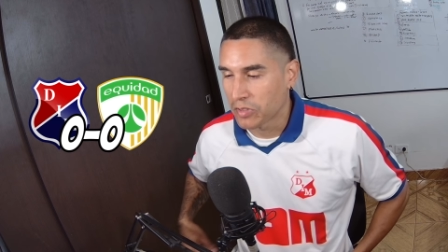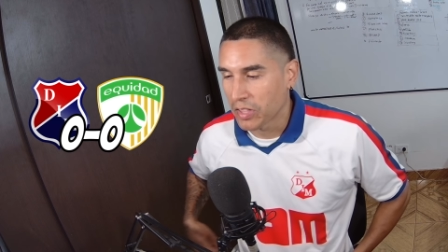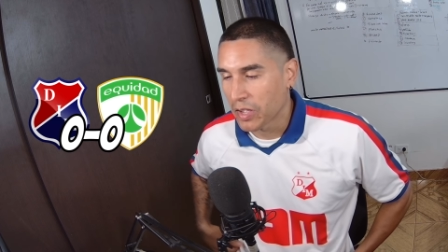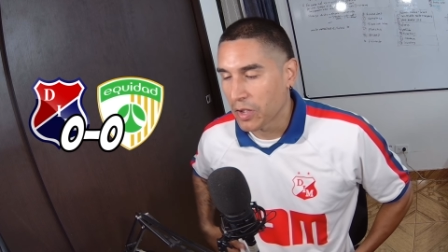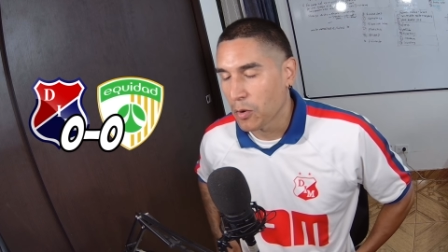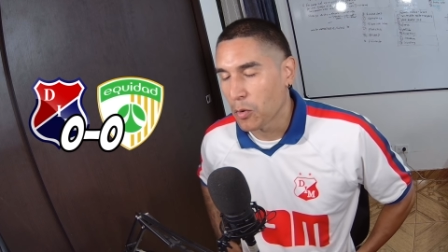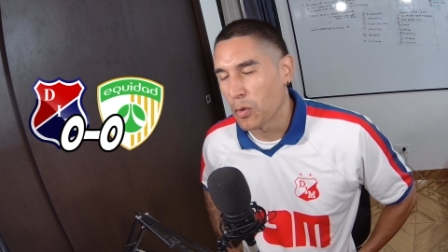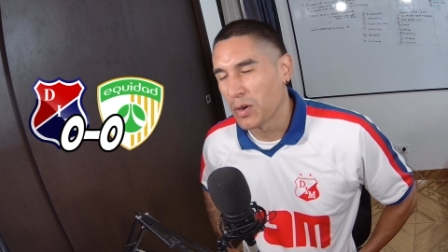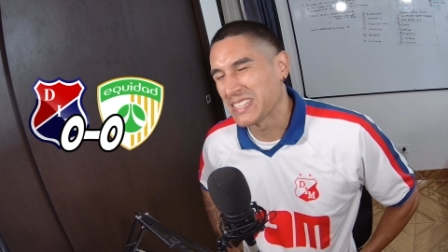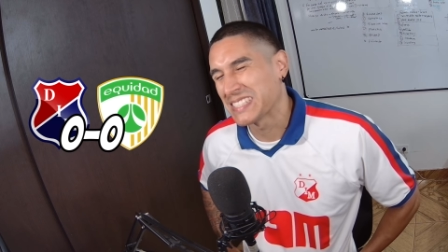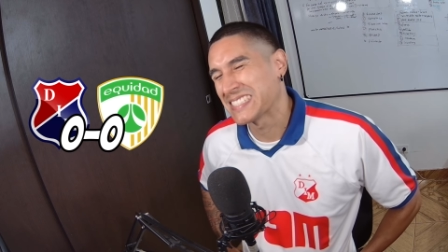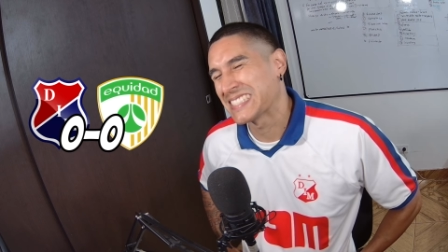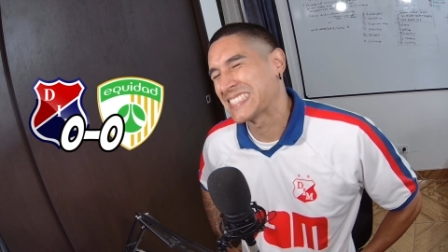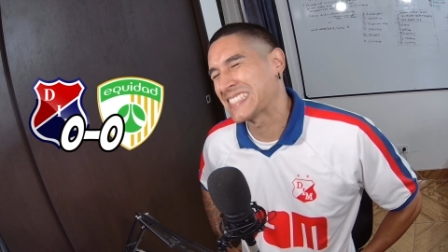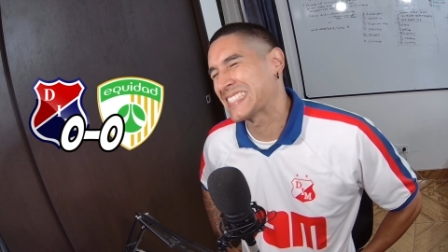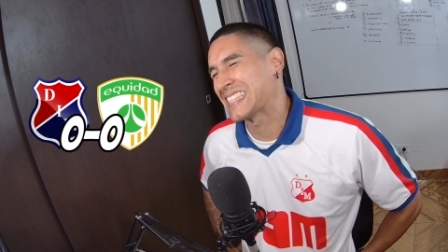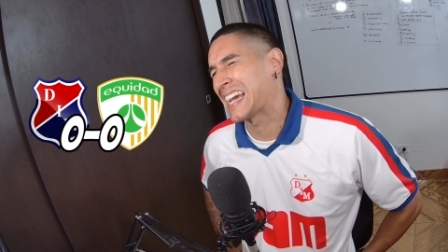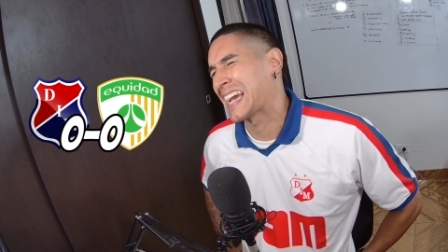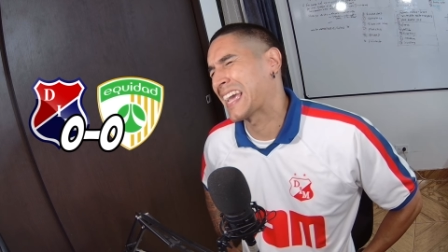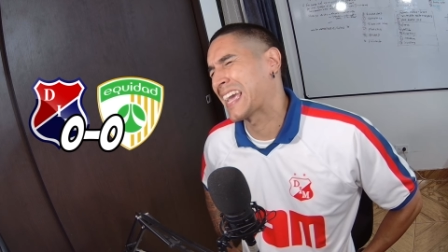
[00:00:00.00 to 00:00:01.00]
Tengo
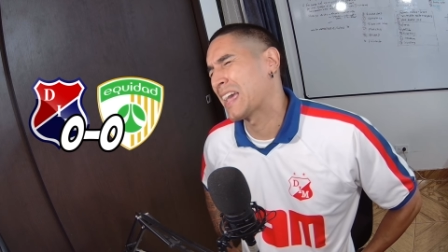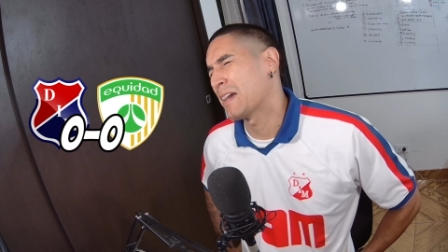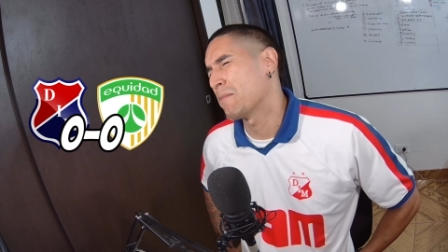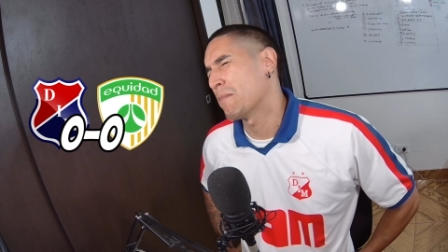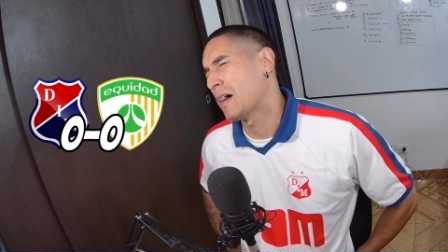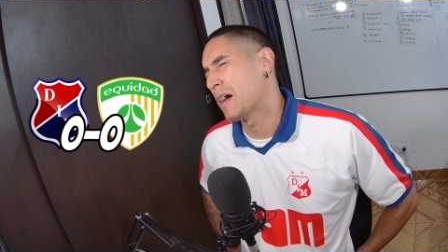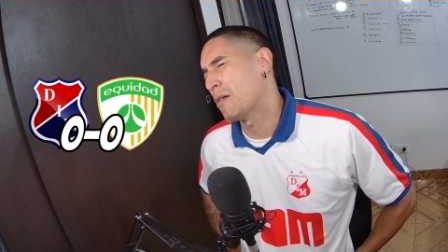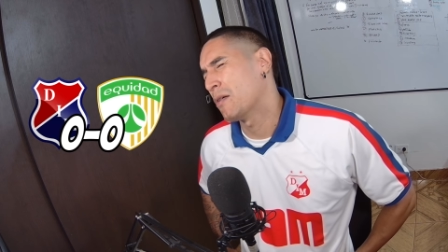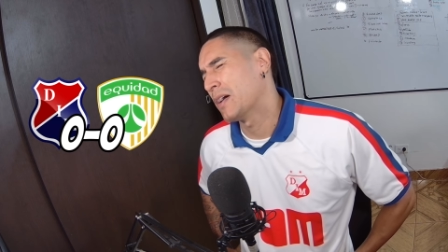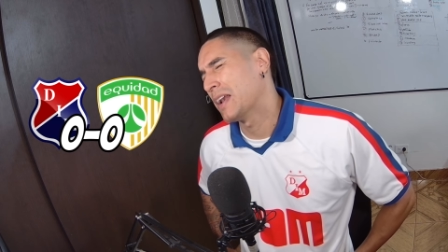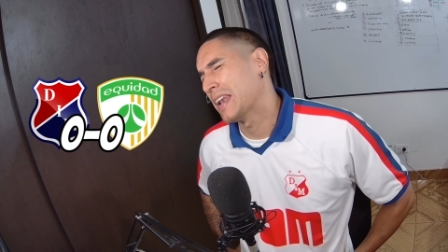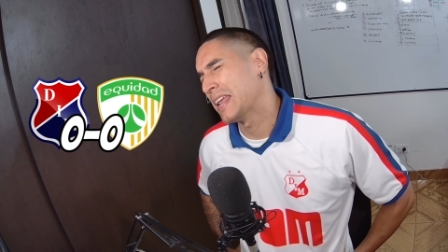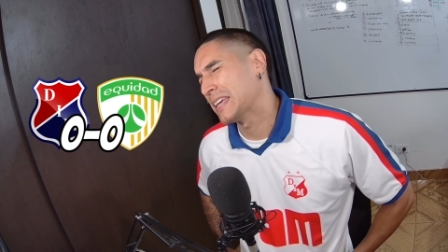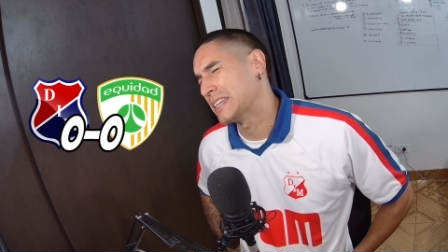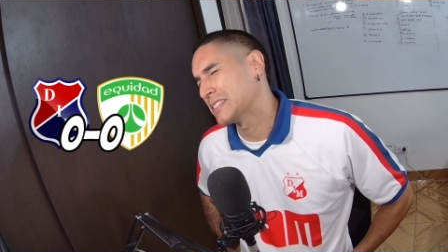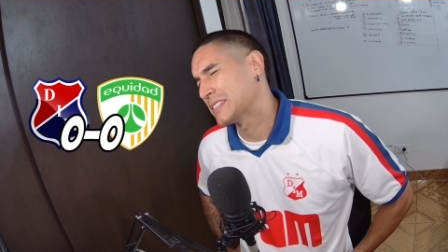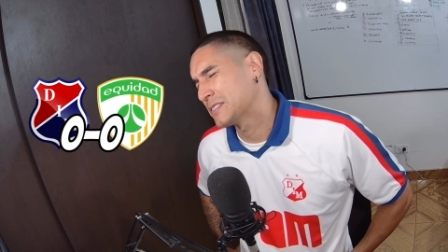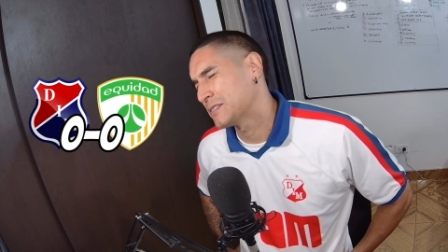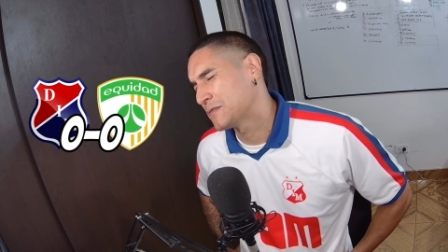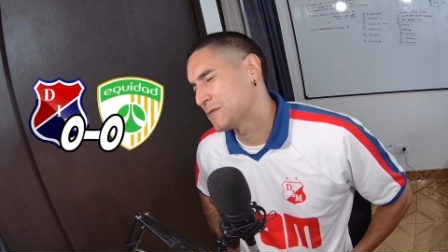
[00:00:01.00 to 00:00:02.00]
hasta que el
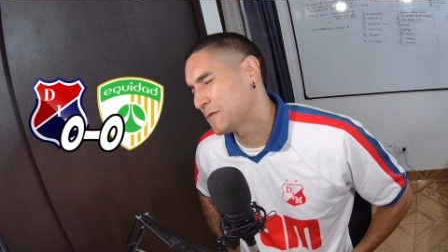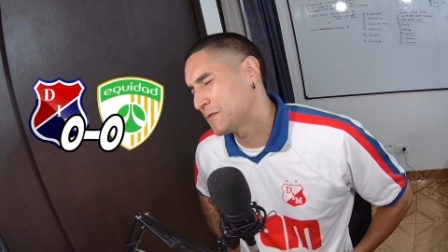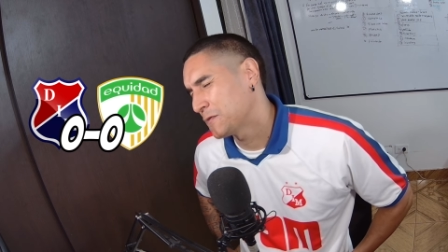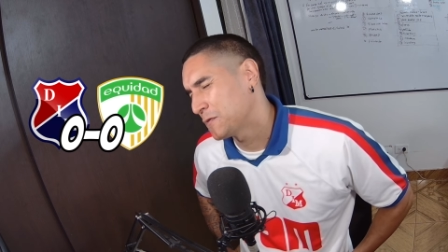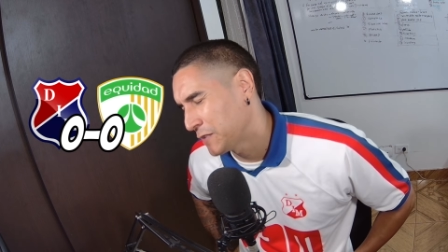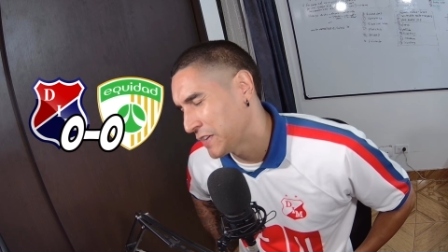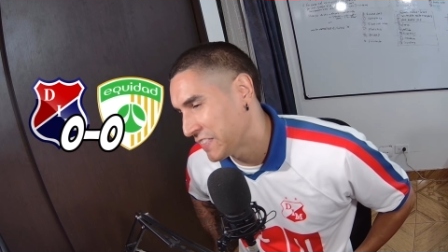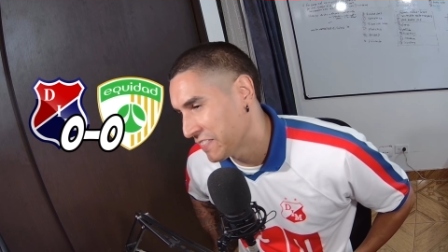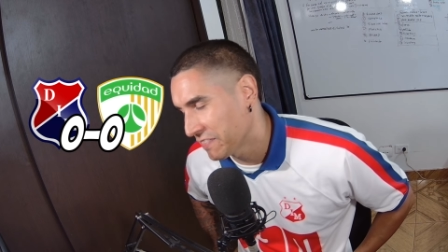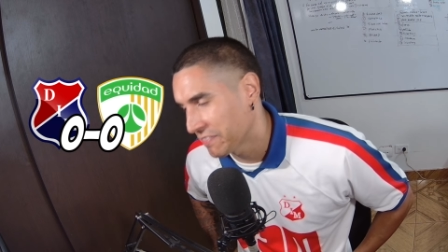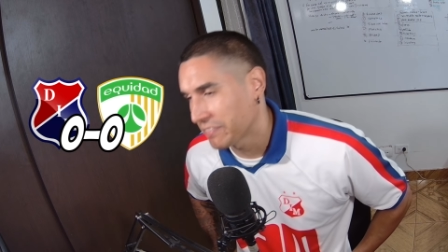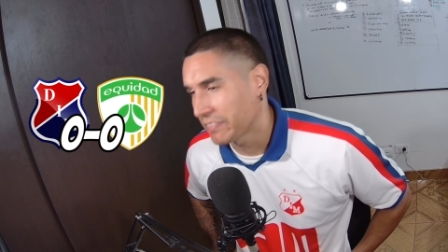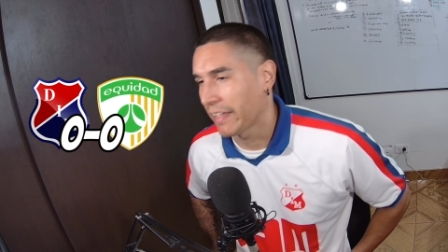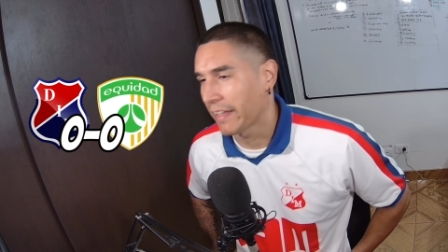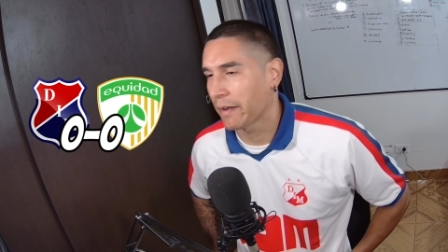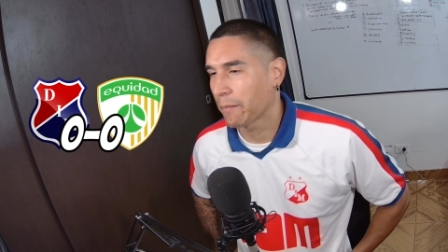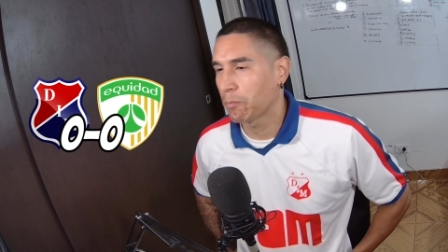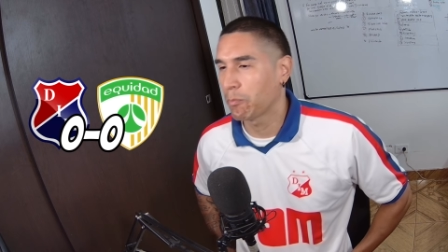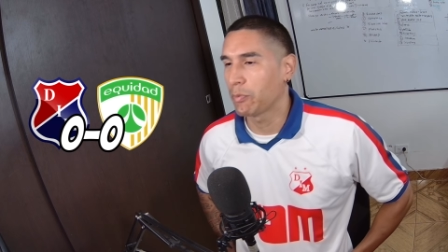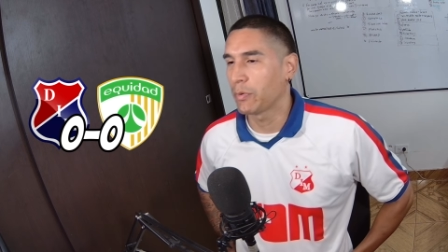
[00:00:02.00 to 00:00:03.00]
es
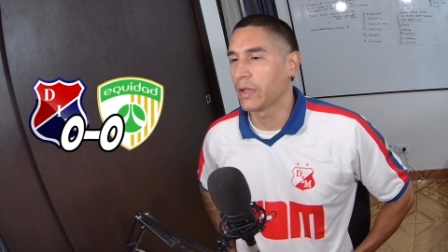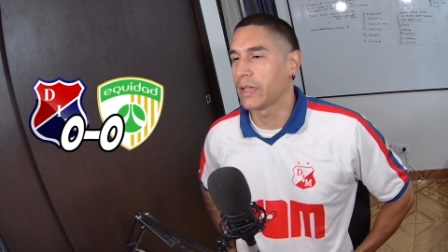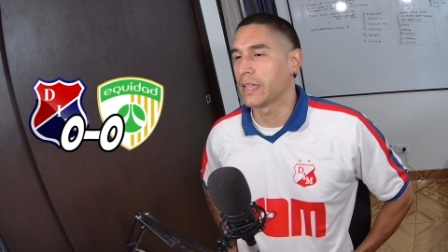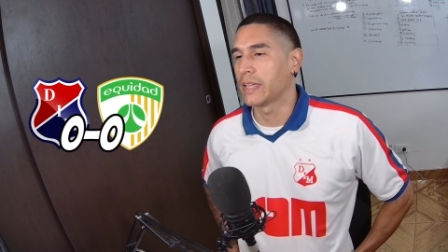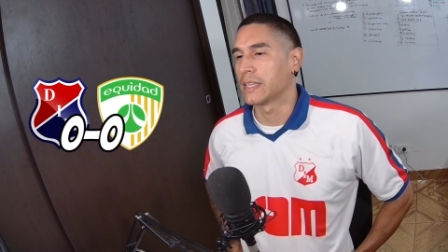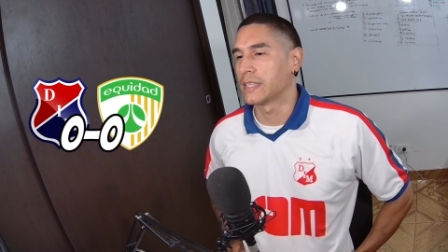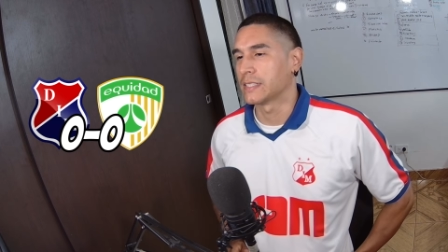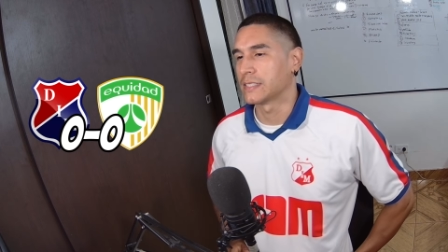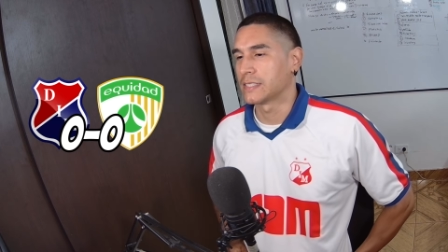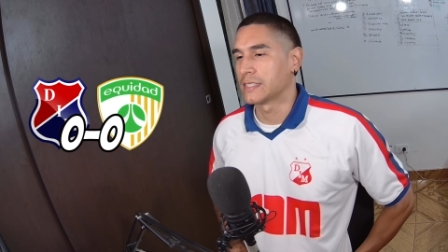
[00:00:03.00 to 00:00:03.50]
pinter pues.